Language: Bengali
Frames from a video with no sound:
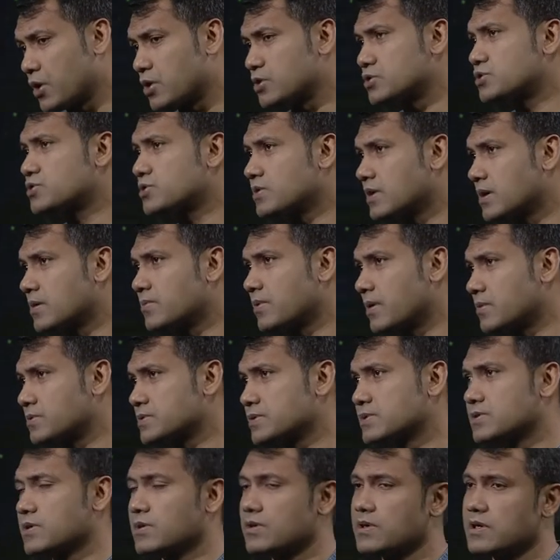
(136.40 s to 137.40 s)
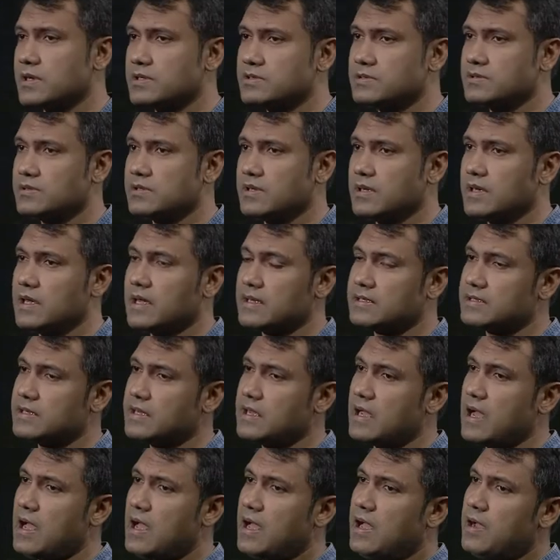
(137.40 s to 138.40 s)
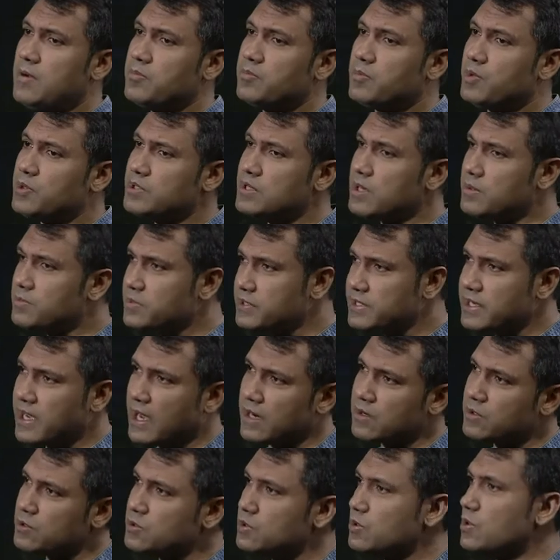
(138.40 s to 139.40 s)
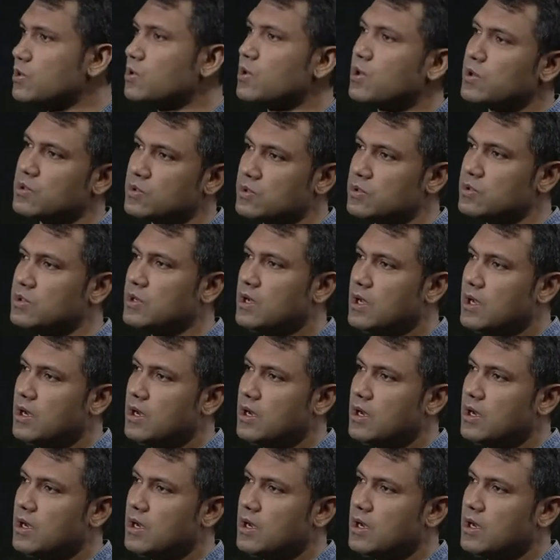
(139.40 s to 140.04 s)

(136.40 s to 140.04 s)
পড়াশোনার ব্যবস্থা করার জন্য একটা মোটামুটি আনন্দ ঘন